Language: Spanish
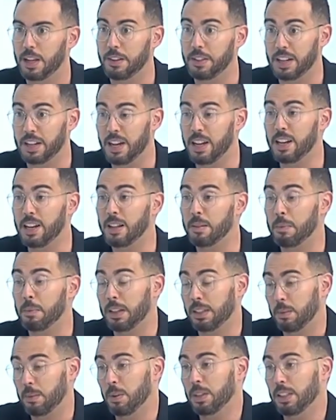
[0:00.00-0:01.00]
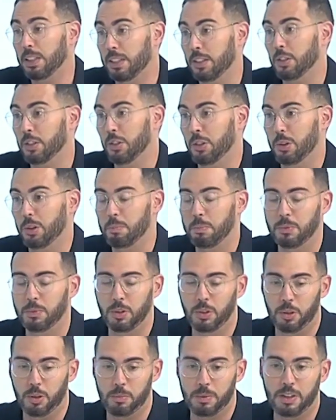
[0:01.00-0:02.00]
traer, eh, Estamos intentando
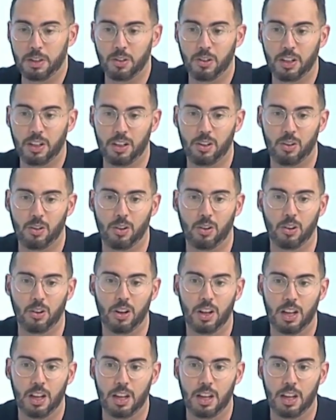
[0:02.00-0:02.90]
no dormirnos en los,